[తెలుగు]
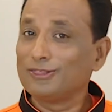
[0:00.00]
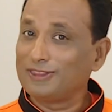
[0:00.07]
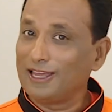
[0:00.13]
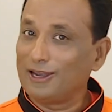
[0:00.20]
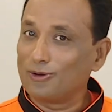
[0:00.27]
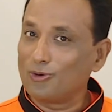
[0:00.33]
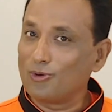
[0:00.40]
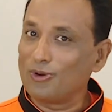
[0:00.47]

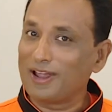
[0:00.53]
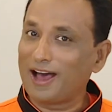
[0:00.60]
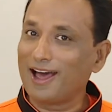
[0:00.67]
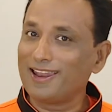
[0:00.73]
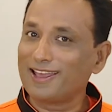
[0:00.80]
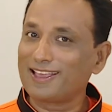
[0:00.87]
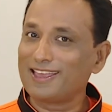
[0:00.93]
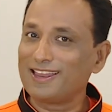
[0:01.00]
తెలుగు
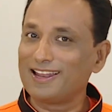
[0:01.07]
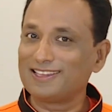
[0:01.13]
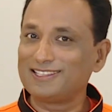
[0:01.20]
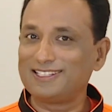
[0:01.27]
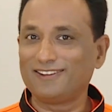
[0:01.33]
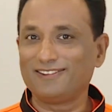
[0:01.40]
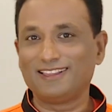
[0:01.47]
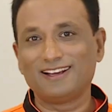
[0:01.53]
నాలుగుకి
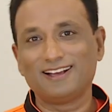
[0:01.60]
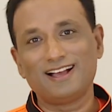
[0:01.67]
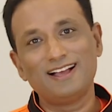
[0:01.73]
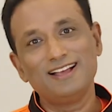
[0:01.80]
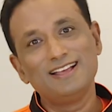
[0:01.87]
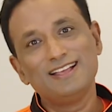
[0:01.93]
నచ్చే విధంగా